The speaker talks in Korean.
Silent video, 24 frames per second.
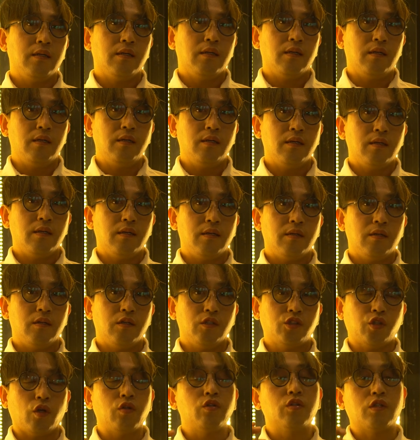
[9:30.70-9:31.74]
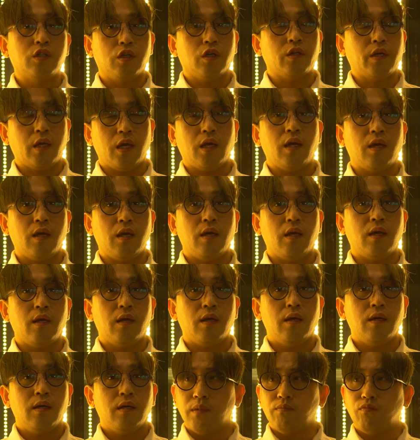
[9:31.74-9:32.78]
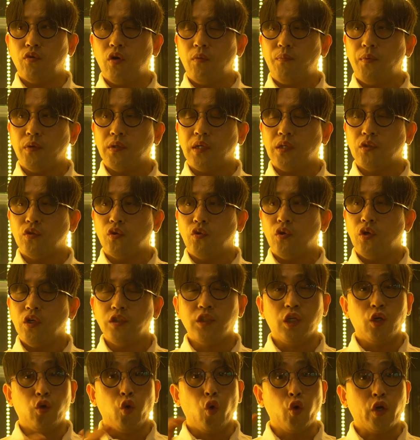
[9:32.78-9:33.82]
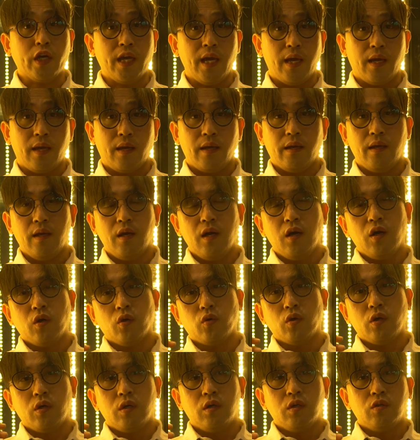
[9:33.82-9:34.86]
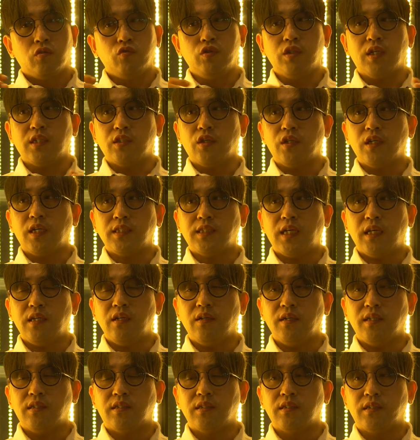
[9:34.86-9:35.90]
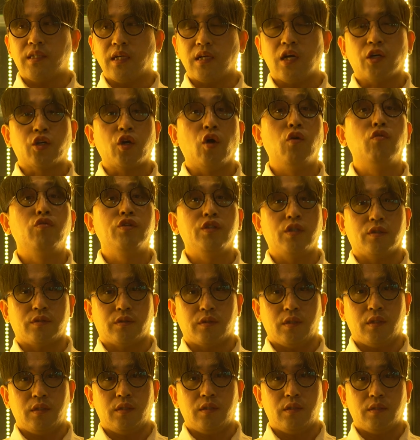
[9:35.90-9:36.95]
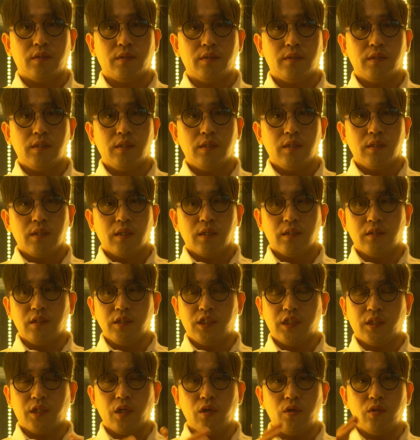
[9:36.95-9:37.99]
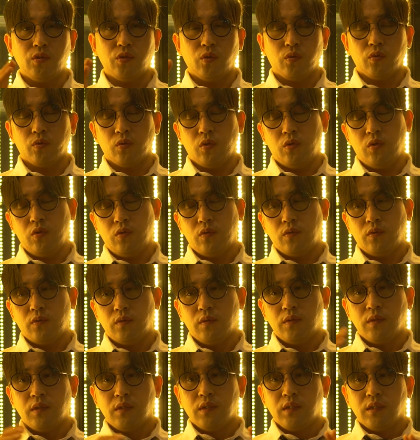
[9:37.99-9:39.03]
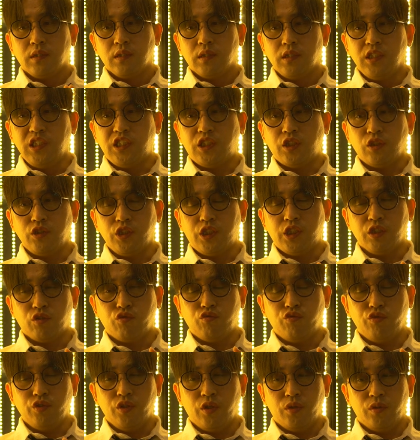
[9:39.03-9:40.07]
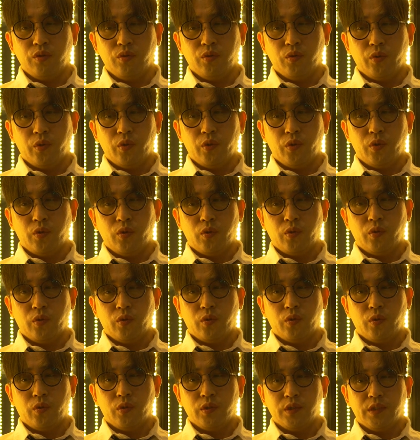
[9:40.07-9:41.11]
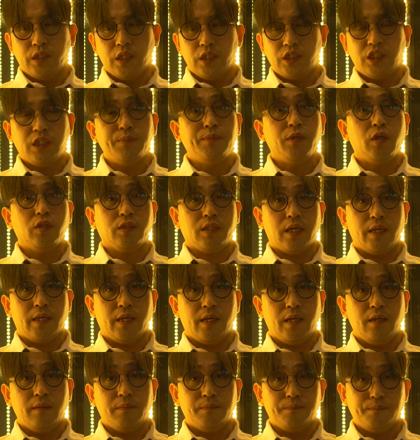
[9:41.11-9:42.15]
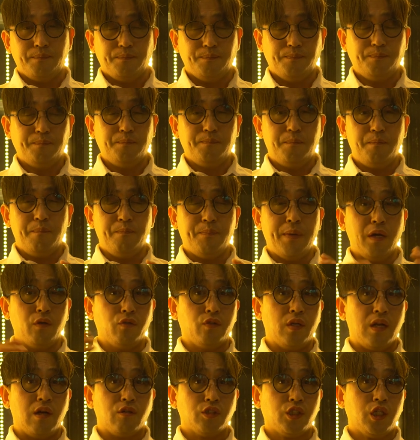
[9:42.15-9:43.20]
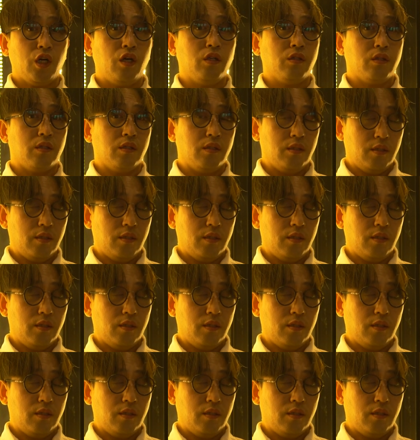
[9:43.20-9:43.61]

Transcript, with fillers: 어? 어 저는 그렇게 무엇보다도 이 로케 우리가 저희가 촬영했을 때가 겨울이었어요 그래서 10개월 정도 2019년도 이제 12월 달에 배우들하고 첫